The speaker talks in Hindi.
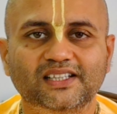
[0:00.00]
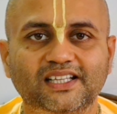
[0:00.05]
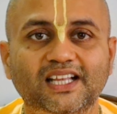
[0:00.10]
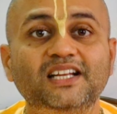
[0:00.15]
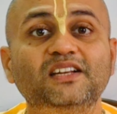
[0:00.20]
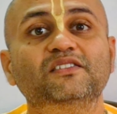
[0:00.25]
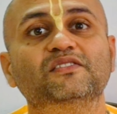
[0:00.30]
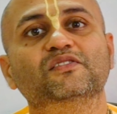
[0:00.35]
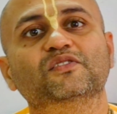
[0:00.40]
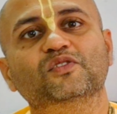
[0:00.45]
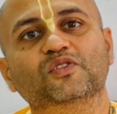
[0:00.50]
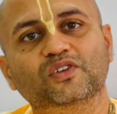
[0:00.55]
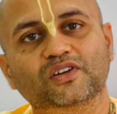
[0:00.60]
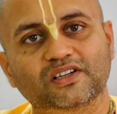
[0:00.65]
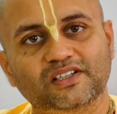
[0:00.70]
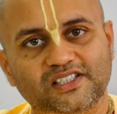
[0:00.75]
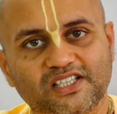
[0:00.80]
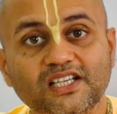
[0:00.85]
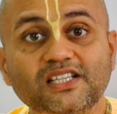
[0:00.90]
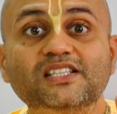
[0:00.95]

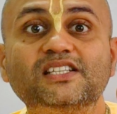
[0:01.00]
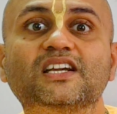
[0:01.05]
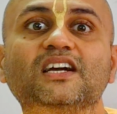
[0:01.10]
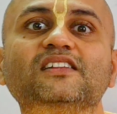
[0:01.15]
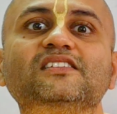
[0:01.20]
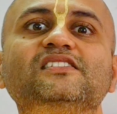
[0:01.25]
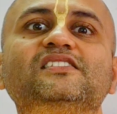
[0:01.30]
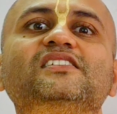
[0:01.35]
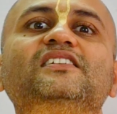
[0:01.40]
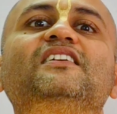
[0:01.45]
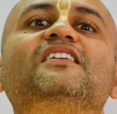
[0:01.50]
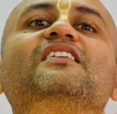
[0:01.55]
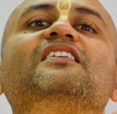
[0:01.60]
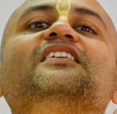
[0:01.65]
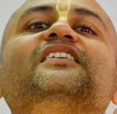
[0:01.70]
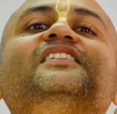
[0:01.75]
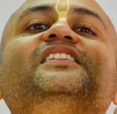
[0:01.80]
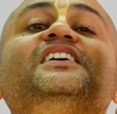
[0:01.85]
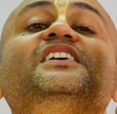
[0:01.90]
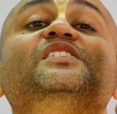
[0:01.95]
देन जस्ट
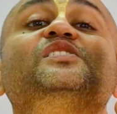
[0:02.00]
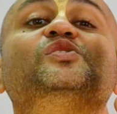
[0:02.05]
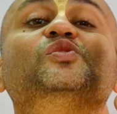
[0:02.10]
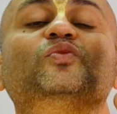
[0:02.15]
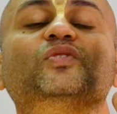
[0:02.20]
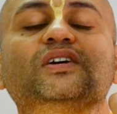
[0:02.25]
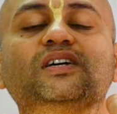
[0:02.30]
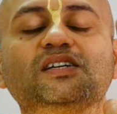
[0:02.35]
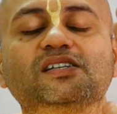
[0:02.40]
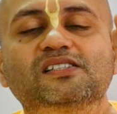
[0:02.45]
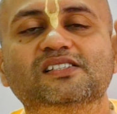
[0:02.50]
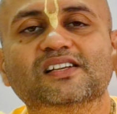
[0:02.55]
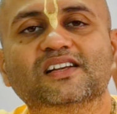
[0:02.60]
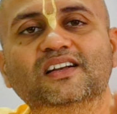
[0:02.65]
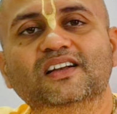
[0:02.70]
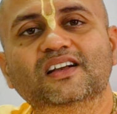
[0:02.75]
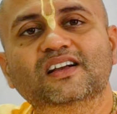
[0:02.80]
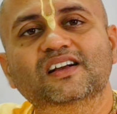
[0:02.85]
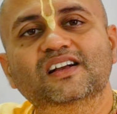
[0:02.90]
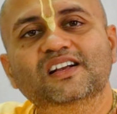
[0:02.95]
कंसिडरिंग दीज वर्ड्स
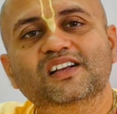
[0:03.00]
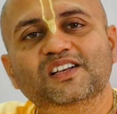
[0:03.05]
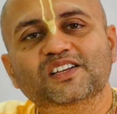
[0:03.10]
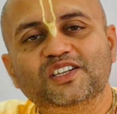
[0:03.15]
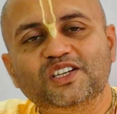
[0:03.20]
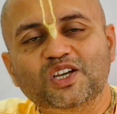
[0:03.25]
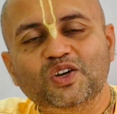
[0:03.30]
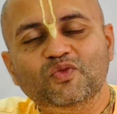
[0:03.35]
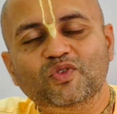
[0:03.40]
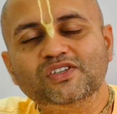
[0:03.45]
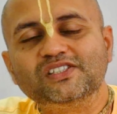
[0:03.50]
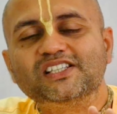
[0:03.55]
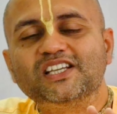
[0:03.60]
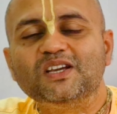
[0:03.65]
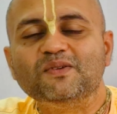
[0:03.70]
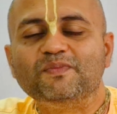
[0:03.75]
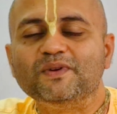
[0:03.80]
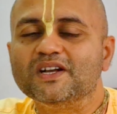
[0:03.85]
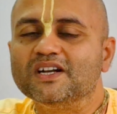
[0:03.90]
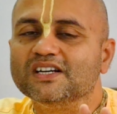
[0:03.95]
शी वॉज
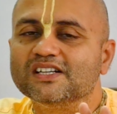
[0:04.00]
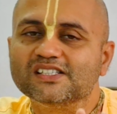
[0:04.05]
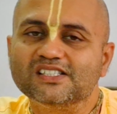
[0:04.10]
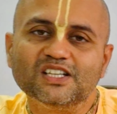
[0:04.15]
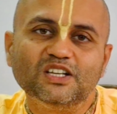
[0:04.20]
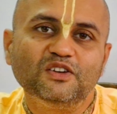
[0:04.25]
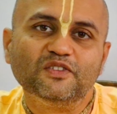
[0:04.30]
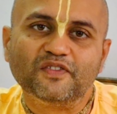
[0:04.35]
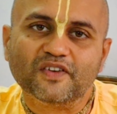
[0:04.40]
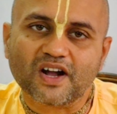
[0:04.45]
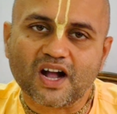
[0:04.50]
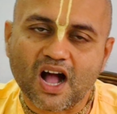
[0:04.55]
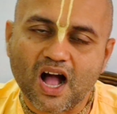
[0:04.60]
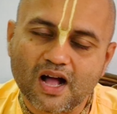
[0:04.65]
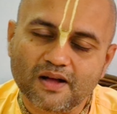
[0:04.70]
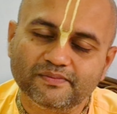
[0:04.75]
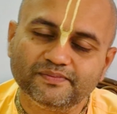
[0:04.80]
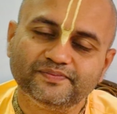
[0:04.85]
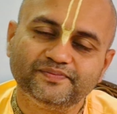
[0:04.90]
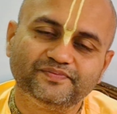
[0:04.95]
कीपिंग हटसेल्फ
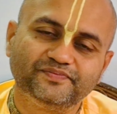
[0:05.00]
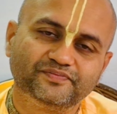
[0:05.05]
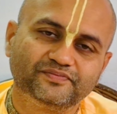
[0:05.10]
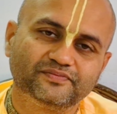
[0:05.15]
काम